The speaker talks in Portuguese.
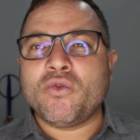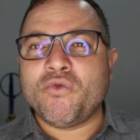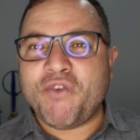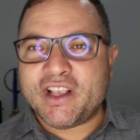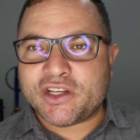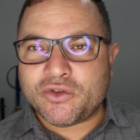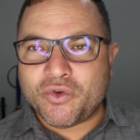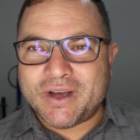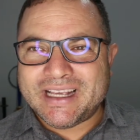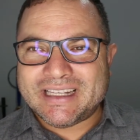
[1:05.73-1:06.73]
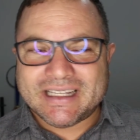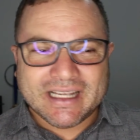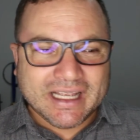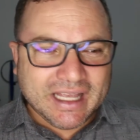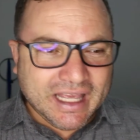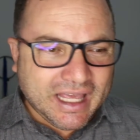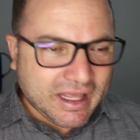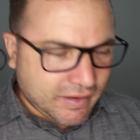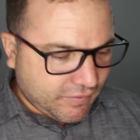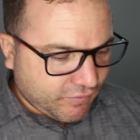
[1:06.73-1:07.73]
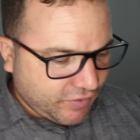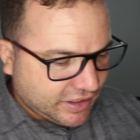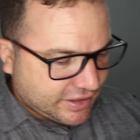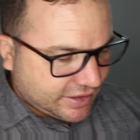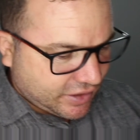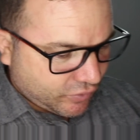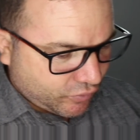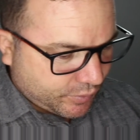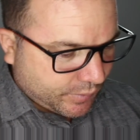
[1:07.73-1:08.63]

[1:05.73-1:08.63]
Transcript: 22 e 25.